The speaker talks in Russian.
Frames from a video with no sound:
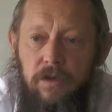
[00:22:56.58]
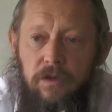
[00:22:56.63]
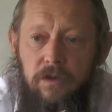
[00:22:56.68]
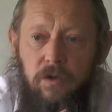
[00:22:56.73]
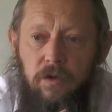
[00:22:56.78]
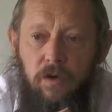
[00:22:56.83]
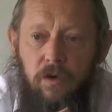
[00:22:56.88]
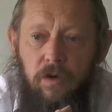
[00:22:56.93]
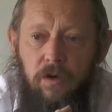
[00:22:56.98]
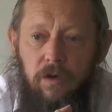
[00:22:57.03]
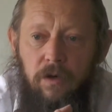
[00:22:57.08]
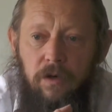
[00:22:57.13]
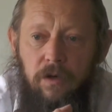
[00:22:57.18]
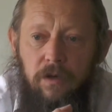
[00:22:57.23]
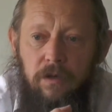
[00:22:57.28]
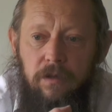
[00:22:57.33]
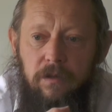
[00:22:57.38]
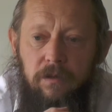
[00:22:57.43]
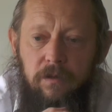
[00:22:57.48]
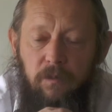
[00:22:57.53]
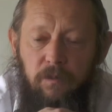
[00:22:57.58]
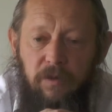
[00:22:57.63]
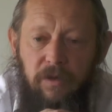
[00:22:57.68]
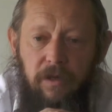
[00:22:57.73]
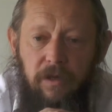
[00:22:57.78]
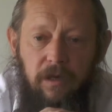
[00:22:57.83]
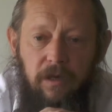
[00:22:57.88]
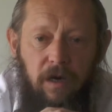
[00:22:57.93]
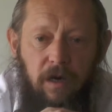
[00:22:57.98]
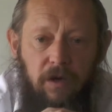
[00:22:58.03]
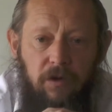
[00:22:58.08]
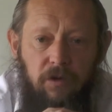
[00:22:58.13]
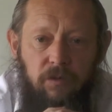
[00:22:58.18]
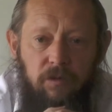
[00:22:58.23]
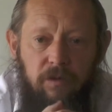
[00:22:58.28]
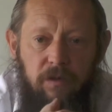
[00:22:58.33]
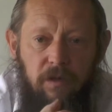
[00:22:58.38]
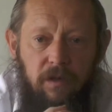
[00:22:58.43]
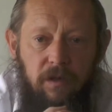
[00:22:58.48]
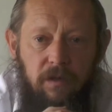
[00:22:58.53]
То предлагают
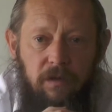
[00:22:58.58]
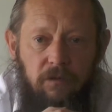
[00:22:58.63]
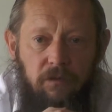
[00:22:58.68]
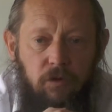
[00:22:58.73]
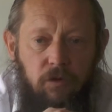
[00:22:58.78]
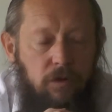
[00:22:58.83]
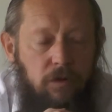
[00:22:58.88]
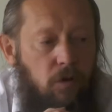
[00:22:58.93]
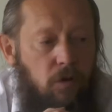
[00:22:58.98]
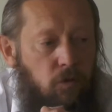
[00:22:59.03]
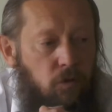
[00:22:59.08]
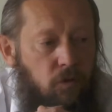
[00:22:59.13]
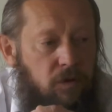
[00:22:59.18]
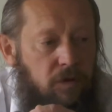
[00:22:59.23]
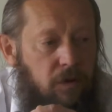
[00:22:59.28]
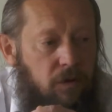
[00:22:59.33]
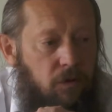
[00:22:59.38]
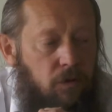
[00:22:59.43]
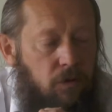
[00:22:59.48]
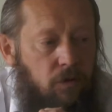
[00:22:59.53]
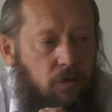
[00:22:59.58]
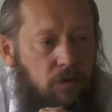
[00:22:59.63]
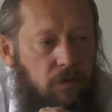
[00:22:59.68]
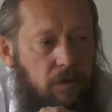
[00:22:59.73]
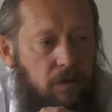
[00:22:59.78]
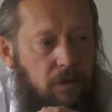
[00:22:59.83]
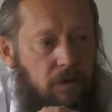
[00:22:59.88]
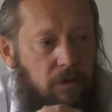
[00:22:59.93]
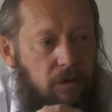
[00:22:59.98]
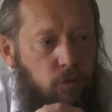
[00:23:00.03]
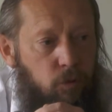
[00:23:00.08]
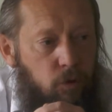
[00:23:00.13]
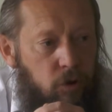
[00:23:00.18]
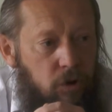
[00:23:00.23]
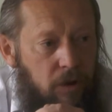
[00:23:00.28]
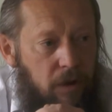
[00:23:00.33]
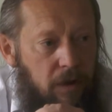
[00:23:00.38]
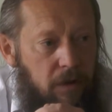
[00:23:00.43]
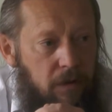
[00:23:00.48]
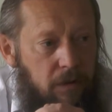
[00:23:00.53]
мне вот какую установку.
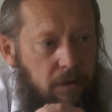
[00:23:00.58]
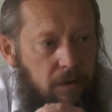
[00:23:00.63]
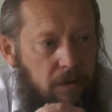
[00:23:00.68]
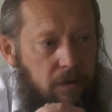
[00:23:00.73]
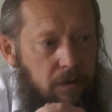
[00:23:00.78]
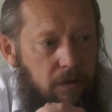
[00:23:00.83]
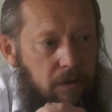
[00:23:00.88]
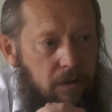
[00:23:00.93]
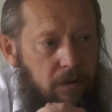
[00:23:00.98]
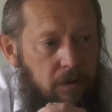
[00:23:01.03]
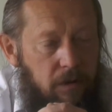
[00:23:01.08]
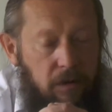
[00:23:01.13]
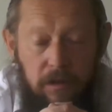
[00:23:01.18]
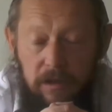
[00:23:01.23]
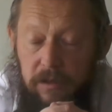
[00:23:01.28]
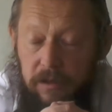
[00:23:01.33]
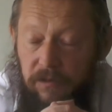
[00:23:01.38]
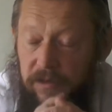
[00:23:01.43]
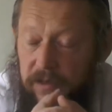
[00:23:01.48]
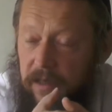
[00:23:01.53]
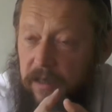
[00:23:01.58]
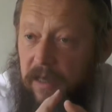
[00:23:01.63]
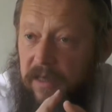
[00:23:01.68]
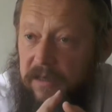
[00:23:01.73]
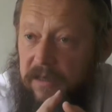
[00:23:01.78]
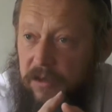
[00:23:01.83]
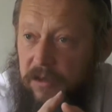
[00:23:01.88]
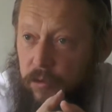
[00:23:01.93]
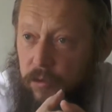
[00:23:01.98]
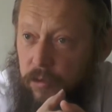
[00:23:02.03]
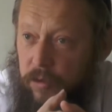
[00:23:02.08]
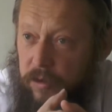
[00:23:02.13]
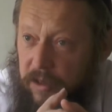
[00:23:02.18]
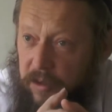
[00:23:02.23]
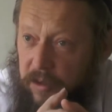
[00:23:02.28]
Душа, если вы согласны, что душа